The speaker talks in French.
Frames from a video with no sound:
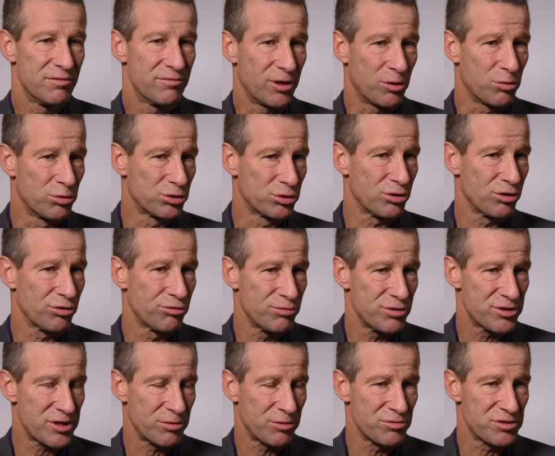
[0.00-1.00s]
Fait
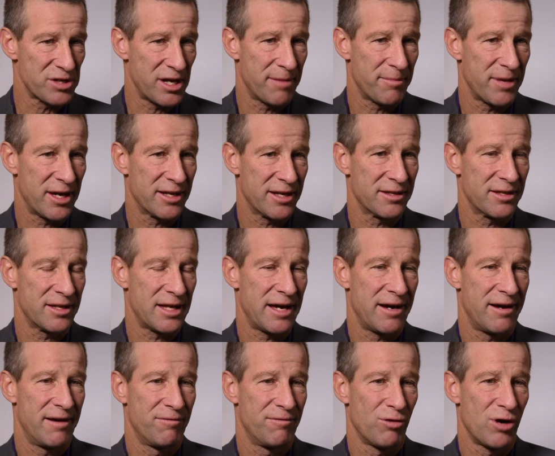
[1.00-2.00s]
qu'aujourd'hui, ça nous amène
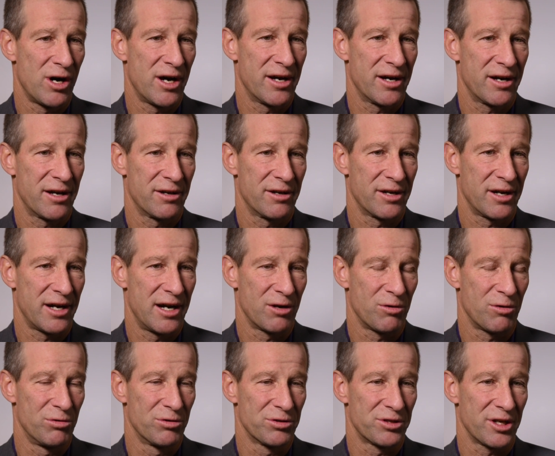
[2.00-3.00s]
à avoir
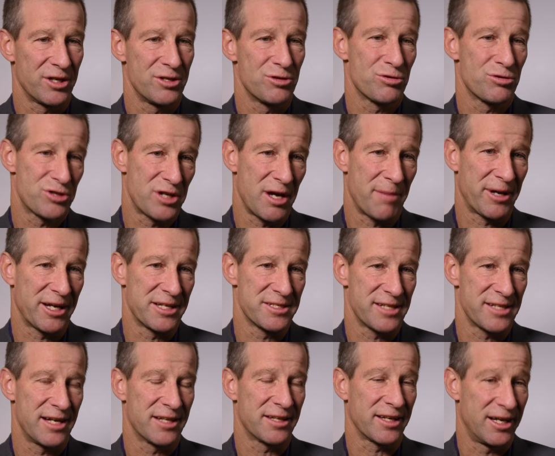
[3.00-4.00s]
rencontré jusqu'à
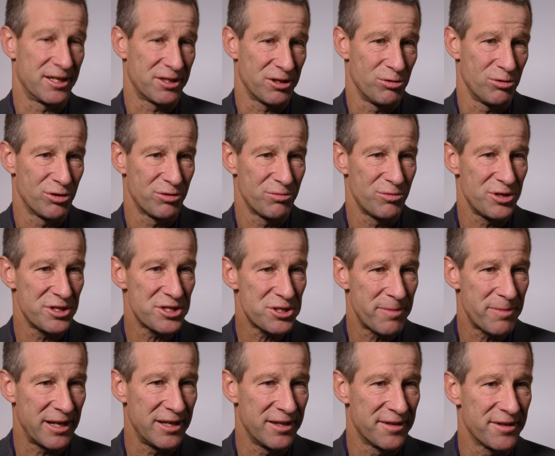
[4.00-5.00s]
présent 31
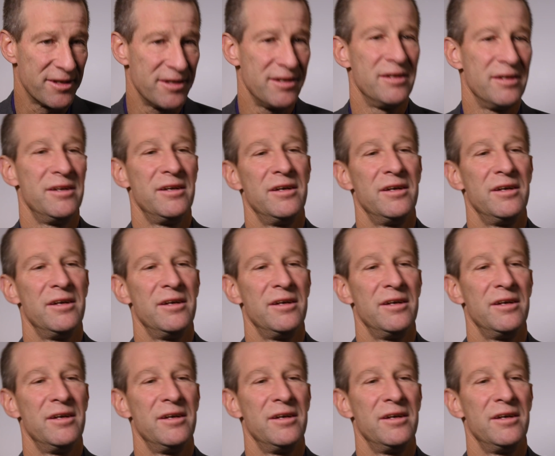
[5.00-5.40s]
municipalités.